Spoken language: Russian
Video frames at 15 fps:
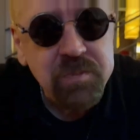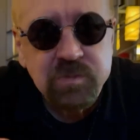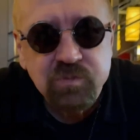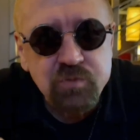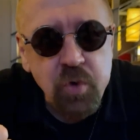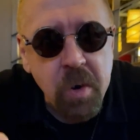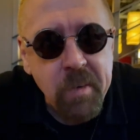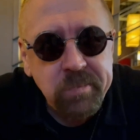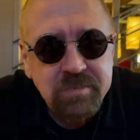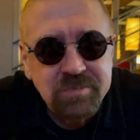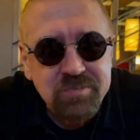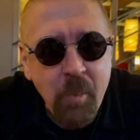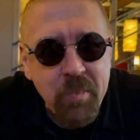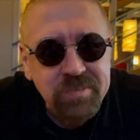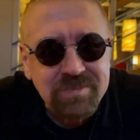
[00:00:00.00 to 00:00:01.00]
Во.
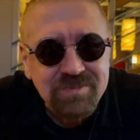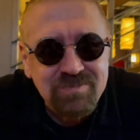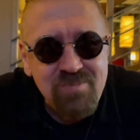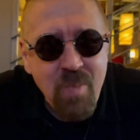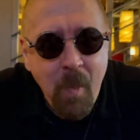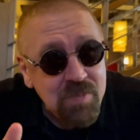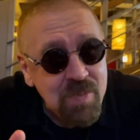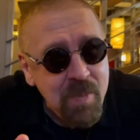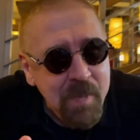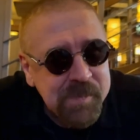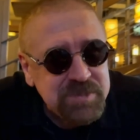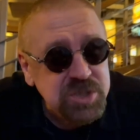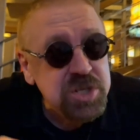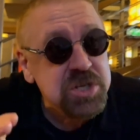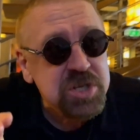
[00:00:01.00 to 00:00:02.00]

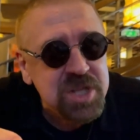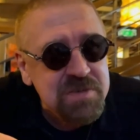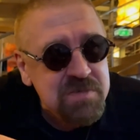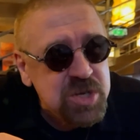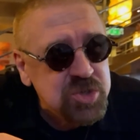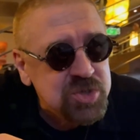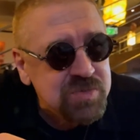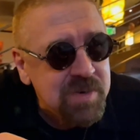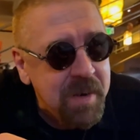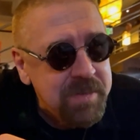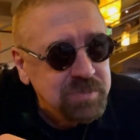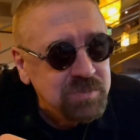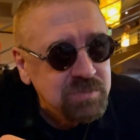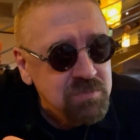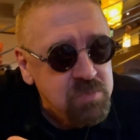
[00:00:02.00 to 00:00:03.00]
Ты ненавязчиво,
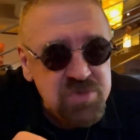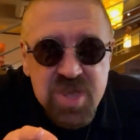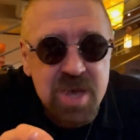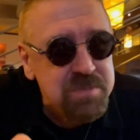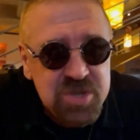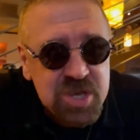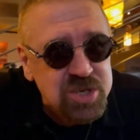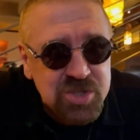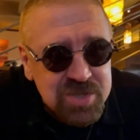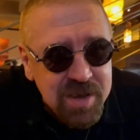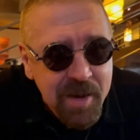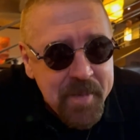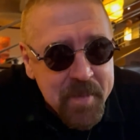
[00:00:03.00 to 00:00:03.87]
не обидишься.